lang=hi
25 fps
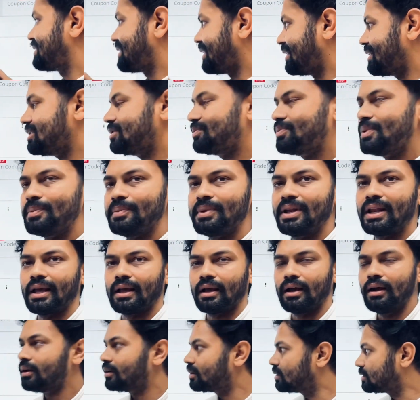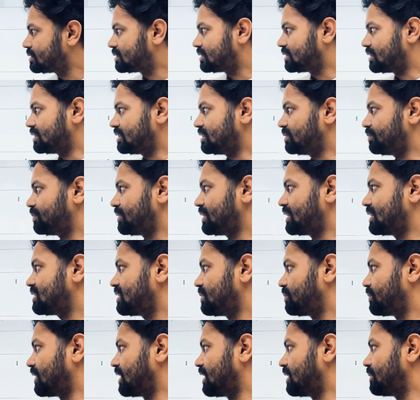सीरीज भी मिलेगा सी
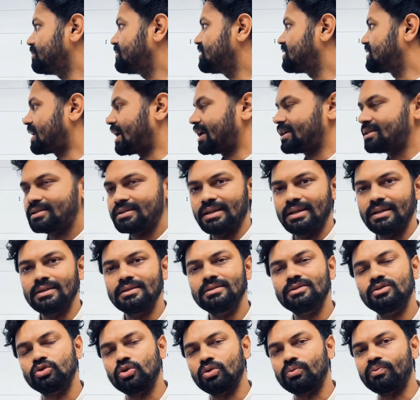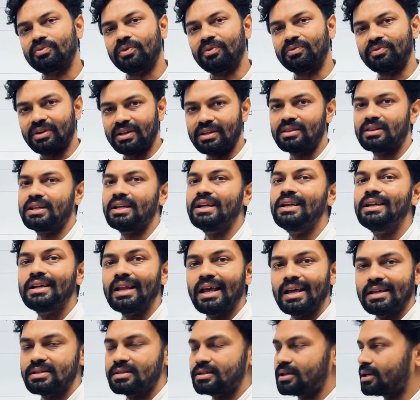प्रीलिम्स टेस्ट सीरीज जो 53
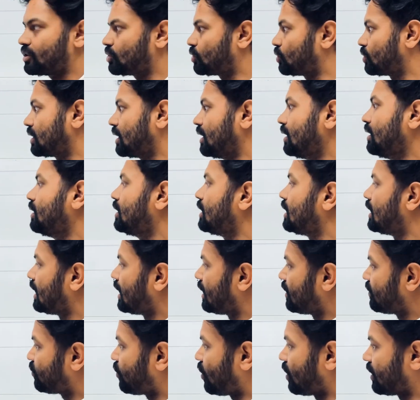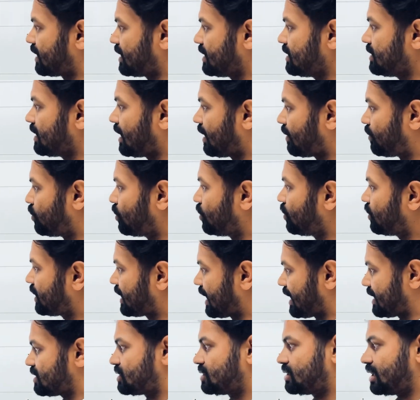टेस्ट है टोटल 40 अबो
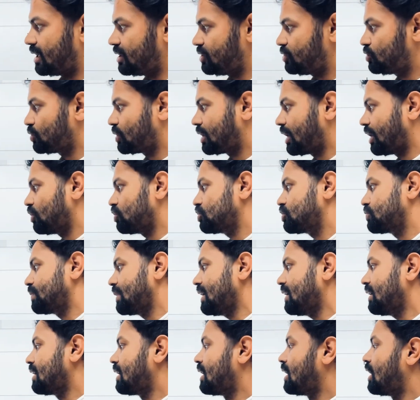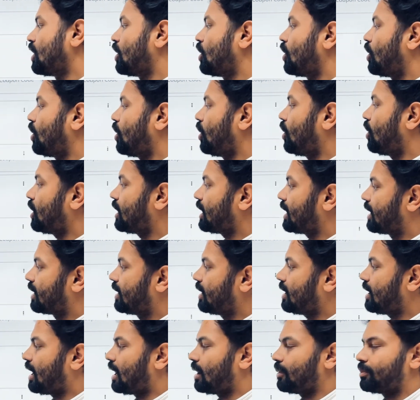टेस्ट डल चुका है उसमें और
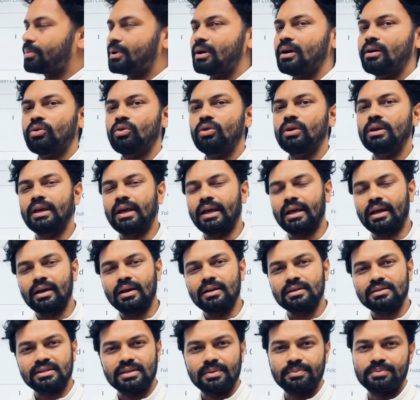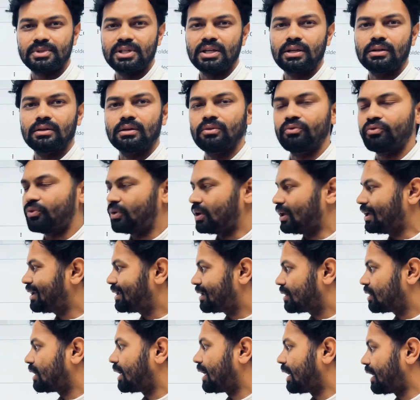अगर आपका कोई एक सब्जेक्ट
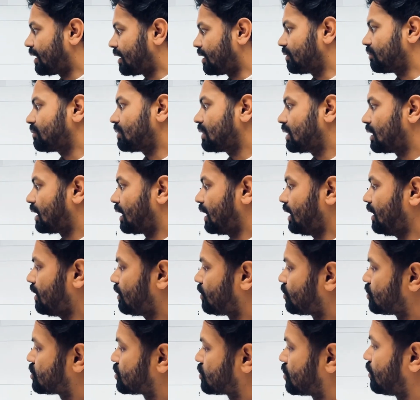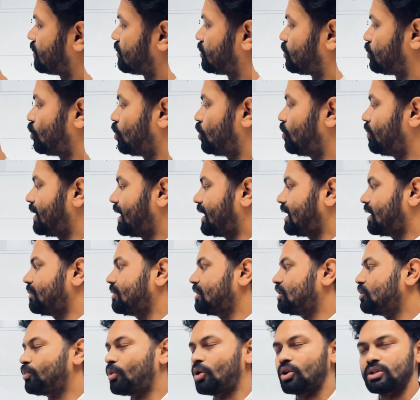वीक है है ना उसको दो महीने में
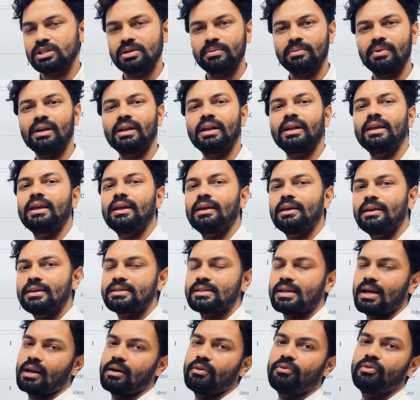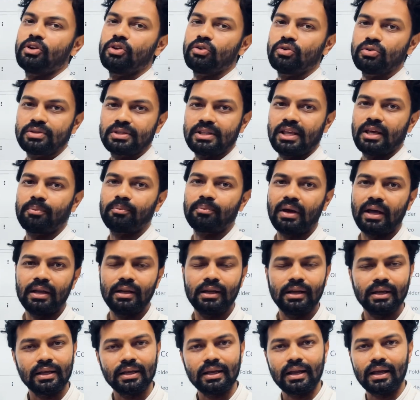तो पॉसिबल नहीं है कि सारा वीडियोस देख पाएं
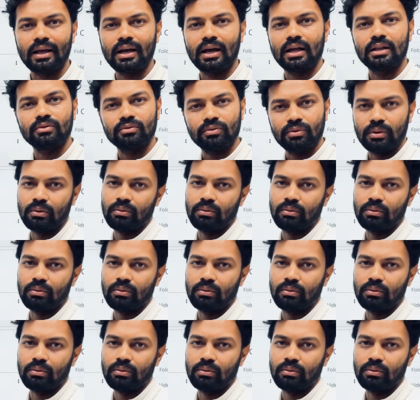लेकिन एक आध